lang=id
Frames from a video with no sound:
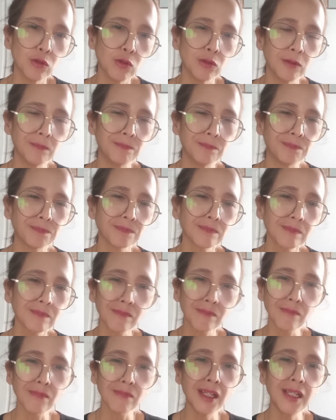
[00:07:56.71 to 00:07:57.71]
tuh
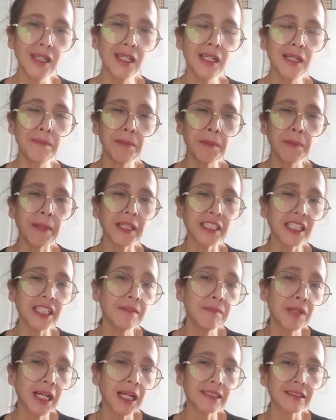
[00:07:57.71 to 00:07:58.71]
uh, pepatah
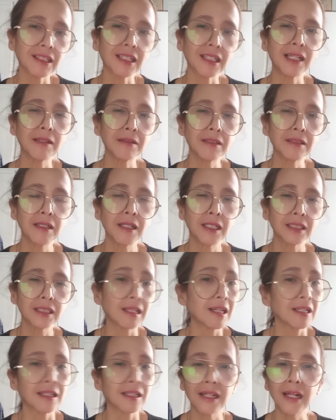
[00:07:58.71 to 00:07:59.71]
yang mengatakan
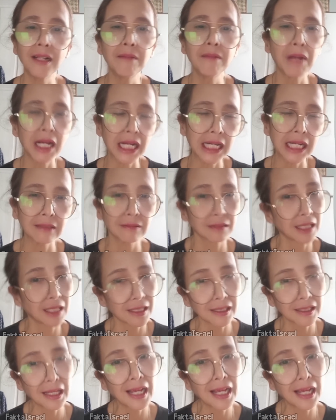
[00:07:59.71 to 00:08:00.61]
tak kenal maka tak